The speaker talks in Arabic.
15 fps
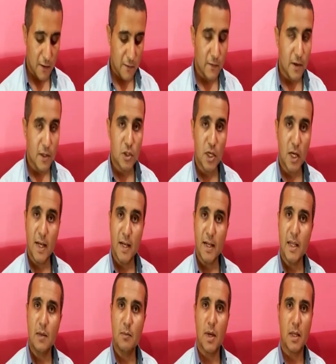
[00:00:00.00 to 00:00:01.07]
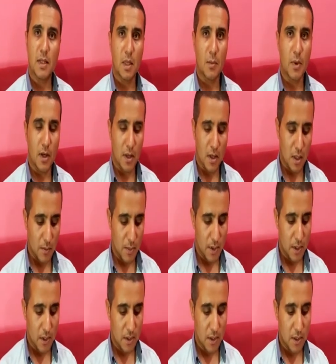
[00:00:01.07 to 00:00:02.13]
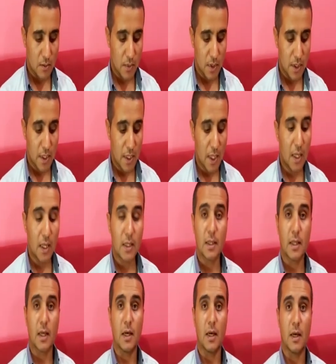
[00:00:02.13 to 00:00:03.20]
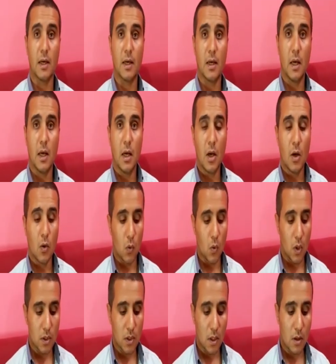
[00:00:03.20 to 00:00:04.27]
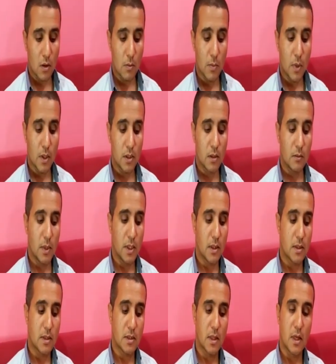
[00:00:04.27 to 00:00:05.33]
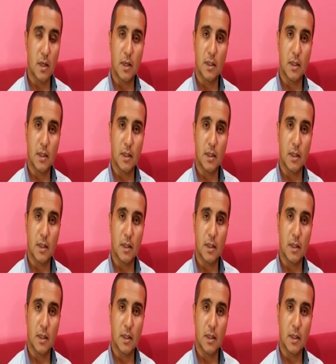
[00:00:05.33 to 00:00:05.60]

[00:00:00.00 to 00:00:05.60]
فاجعلي ما تبقى من الدمع لحنا وضربا من الزهر